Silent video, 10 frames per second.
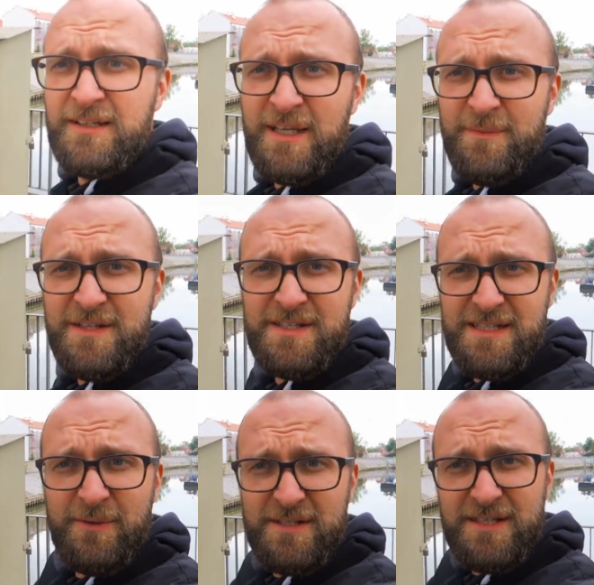tam jest
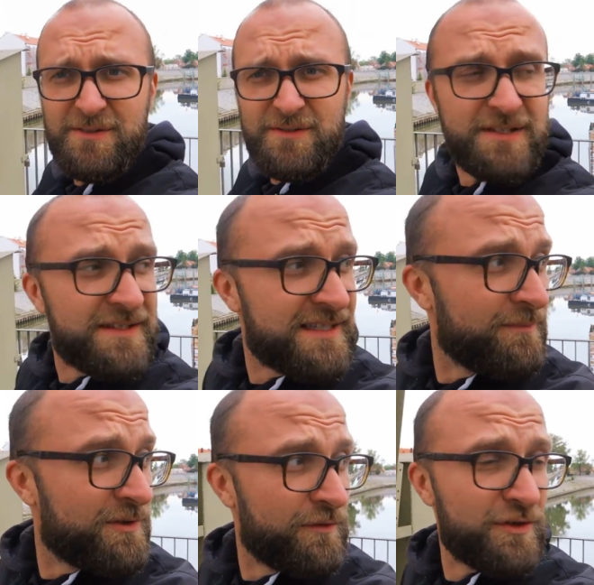cały
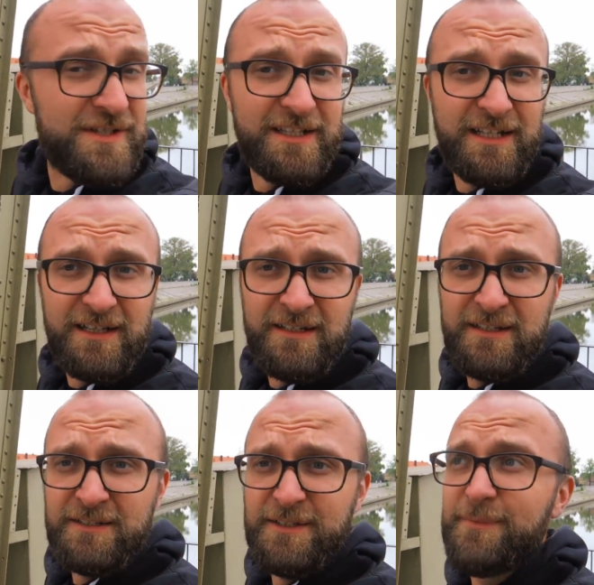system dowodzenia
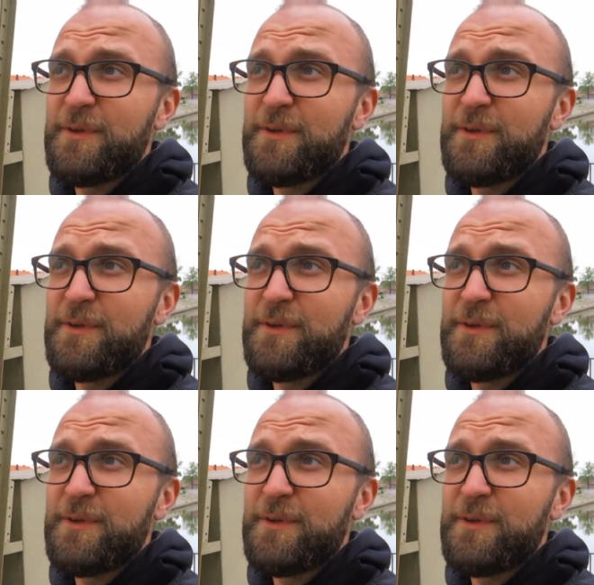tym